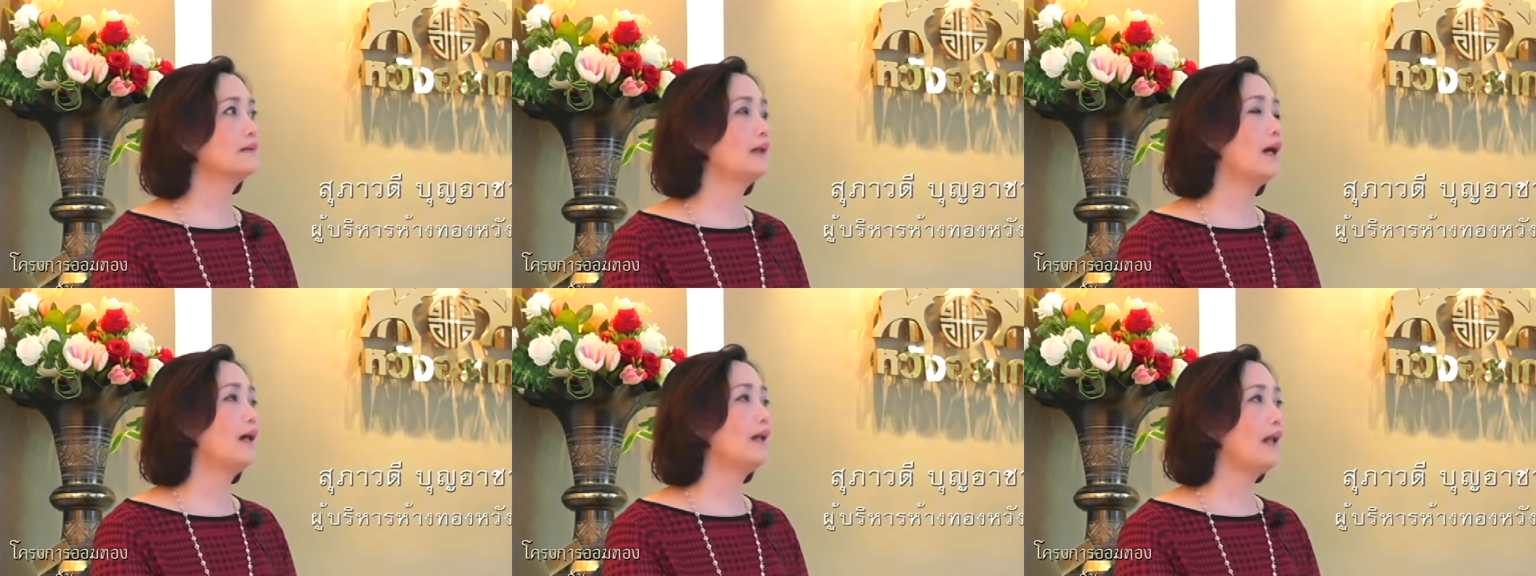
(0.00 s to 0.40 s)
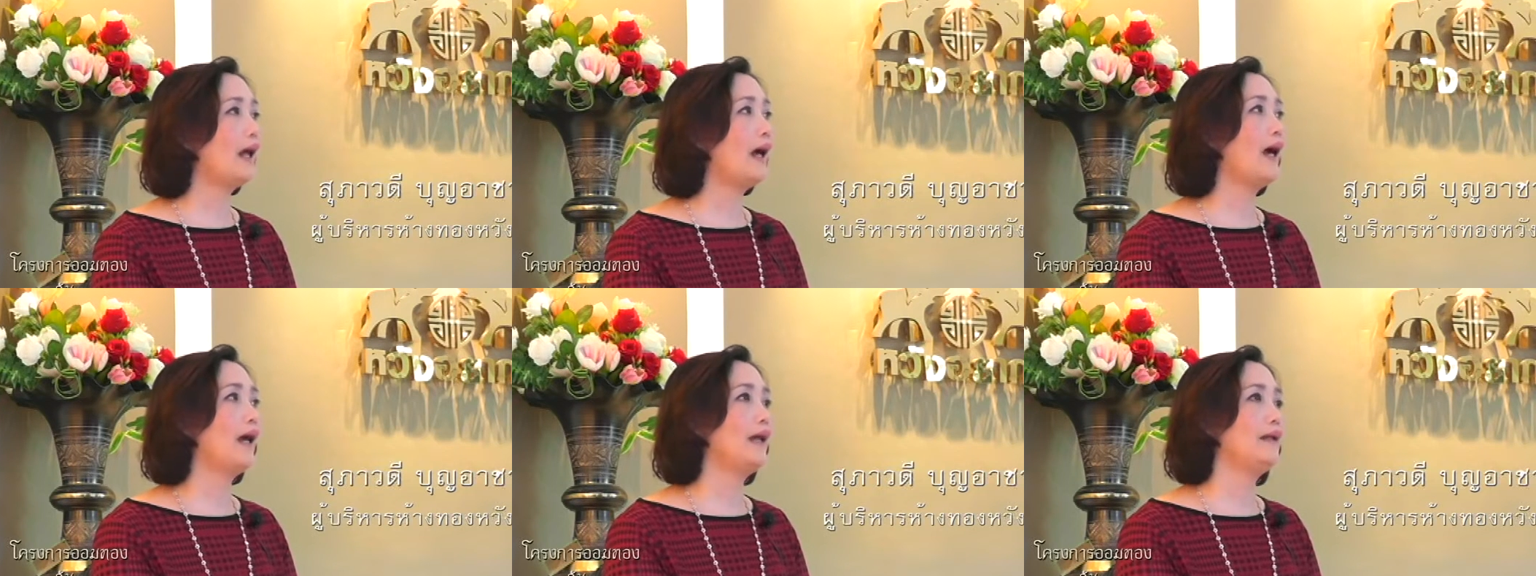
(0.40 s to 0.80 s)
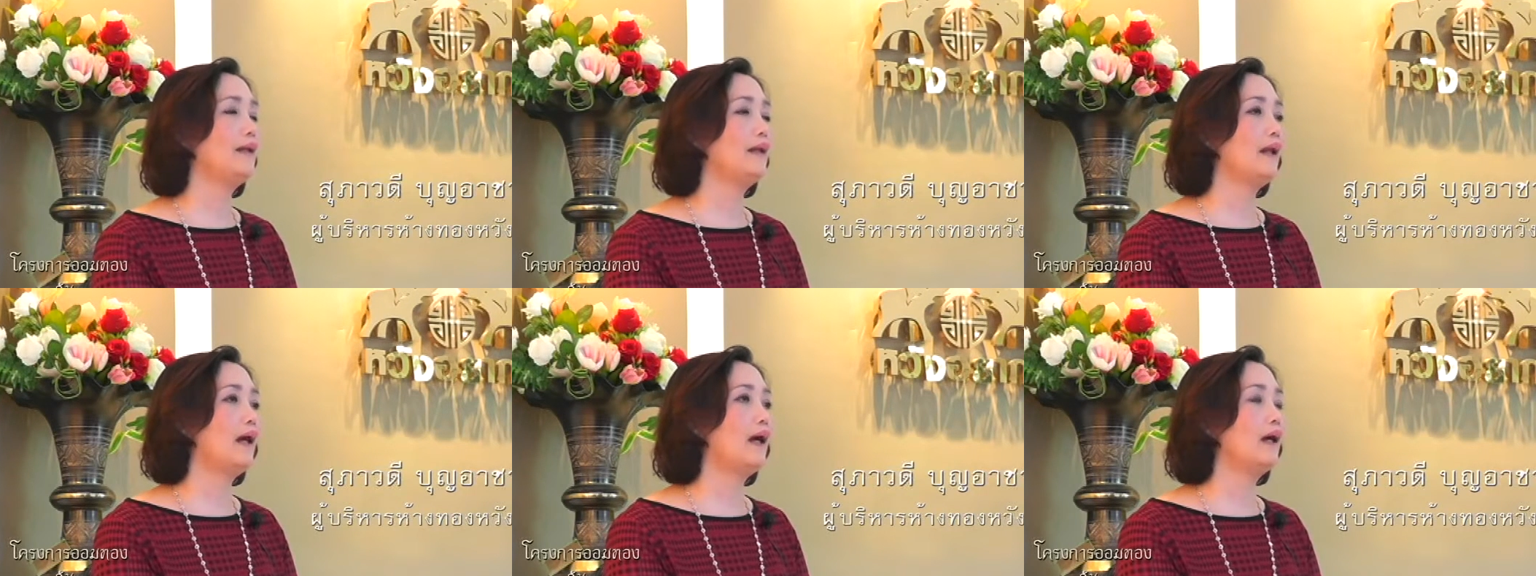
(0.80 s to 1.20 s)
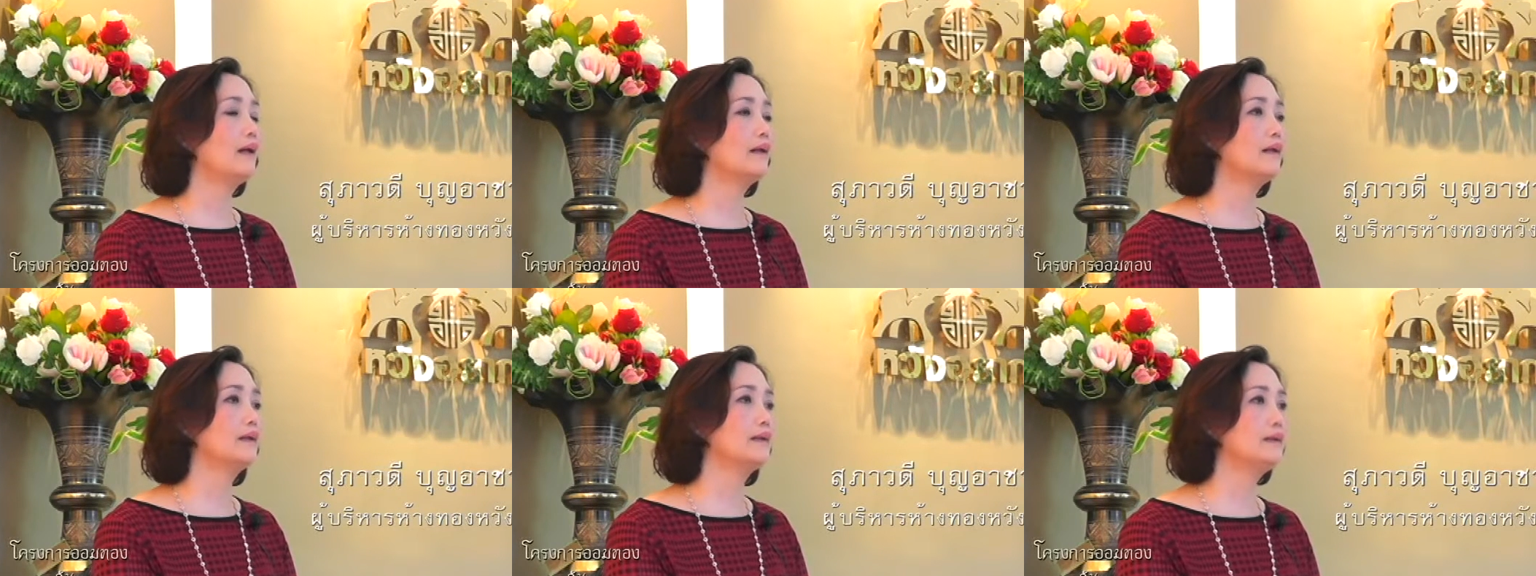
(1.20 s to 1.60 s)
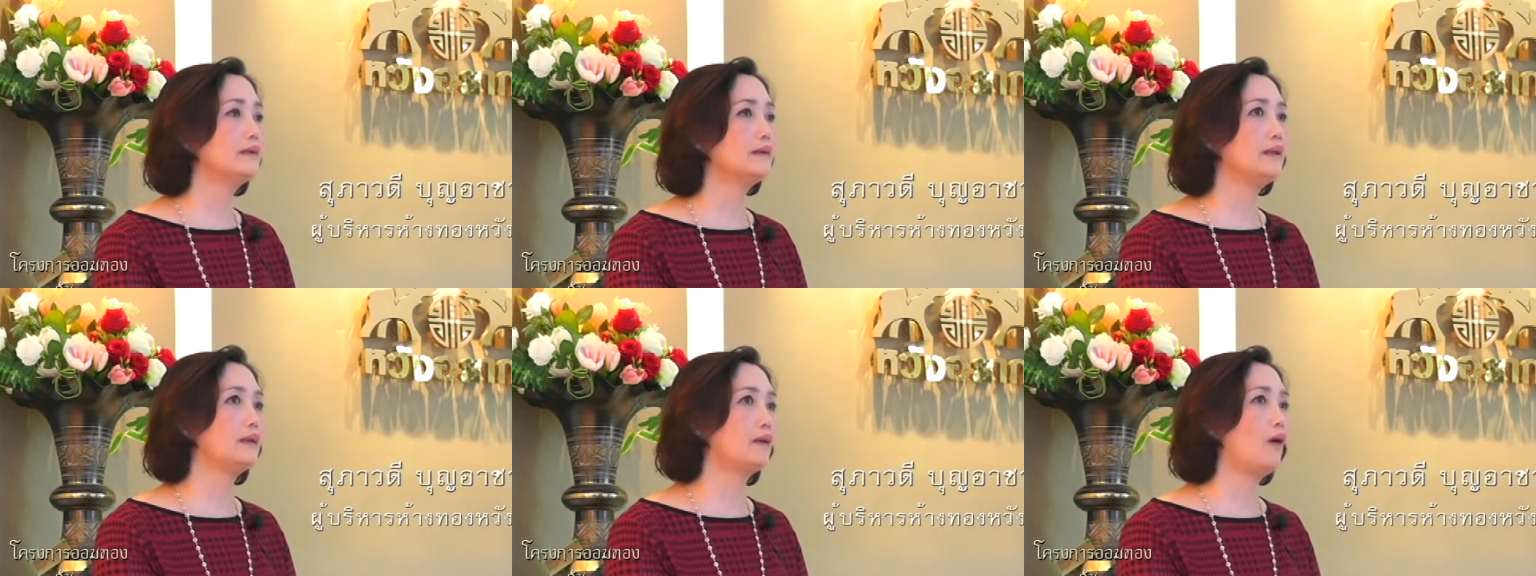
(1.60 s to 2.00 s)
ทางไลน์เนี่ยนะคะก็คือ
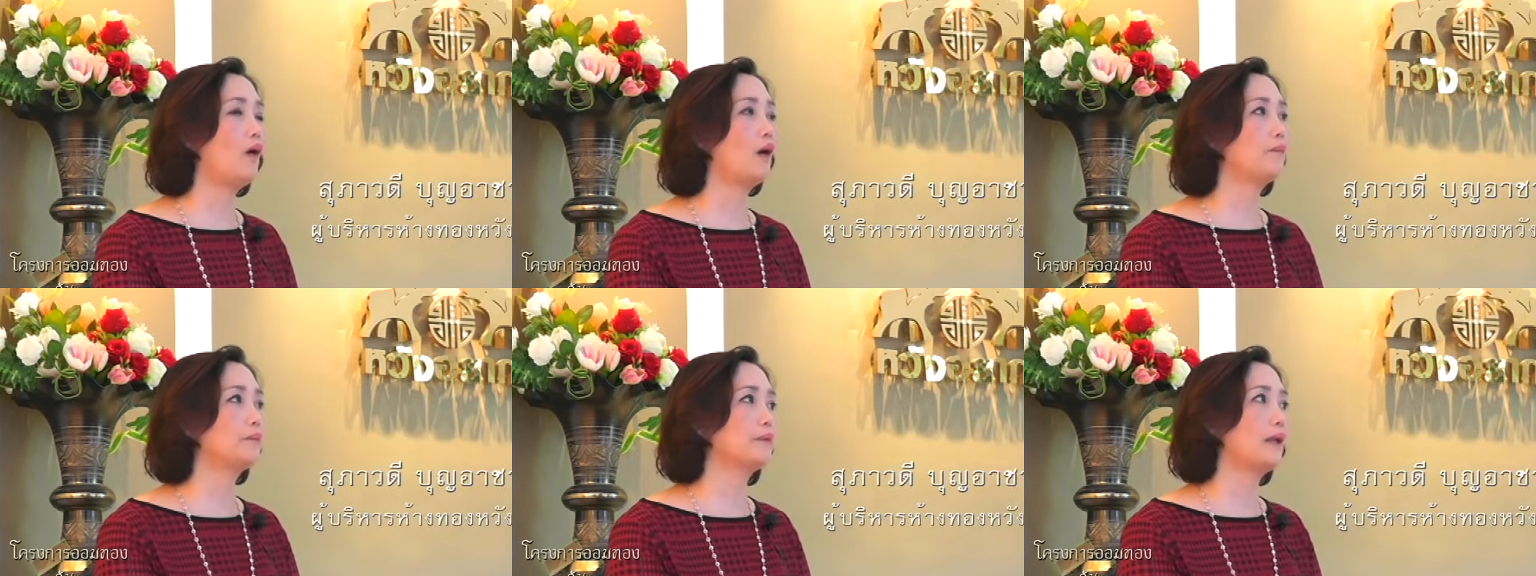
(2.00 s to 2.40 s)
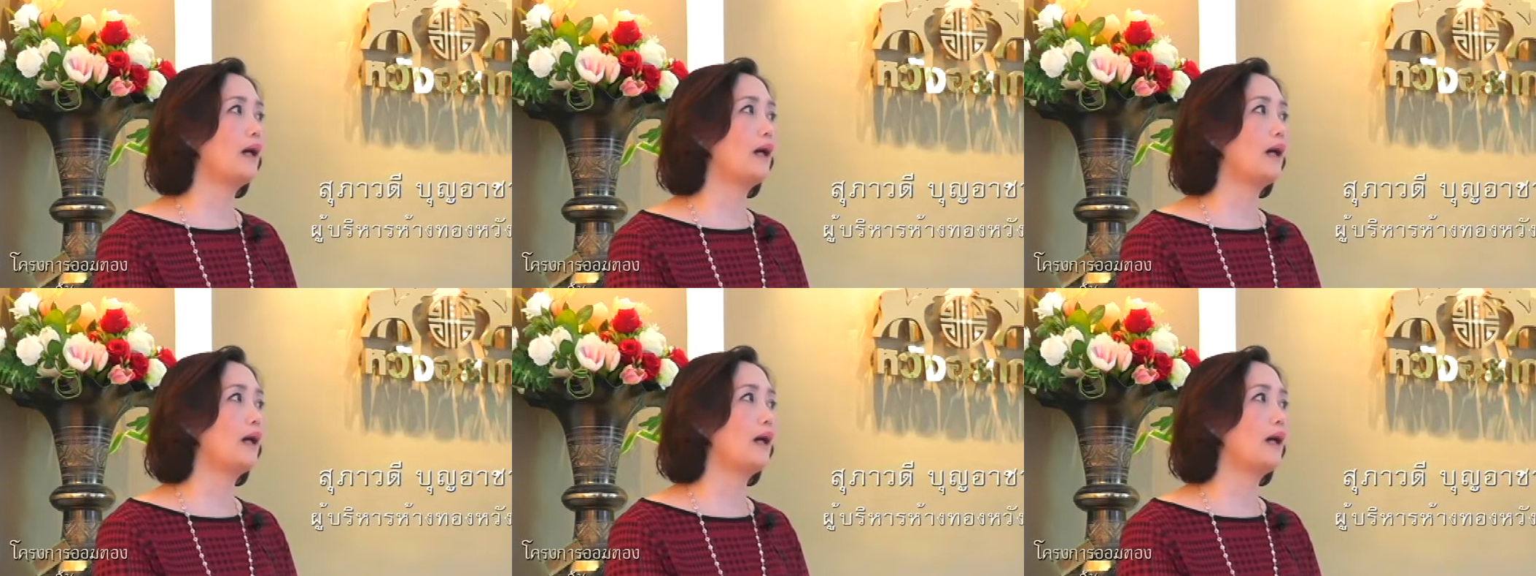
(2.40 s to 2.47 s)
ติดต่อกับ